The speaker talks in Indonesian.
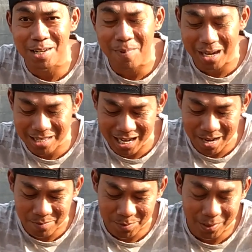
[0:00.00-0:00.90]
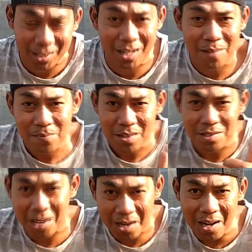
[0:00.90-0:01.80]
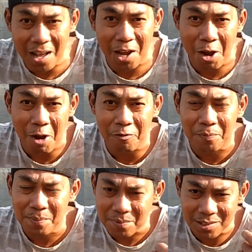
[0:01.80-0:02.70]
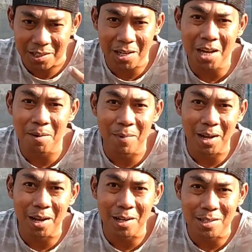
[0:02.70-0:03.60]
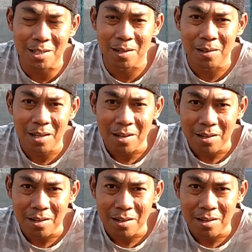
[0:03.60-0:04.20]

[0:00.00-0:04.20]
biasa dipakai jadam seperti JLF, JMS,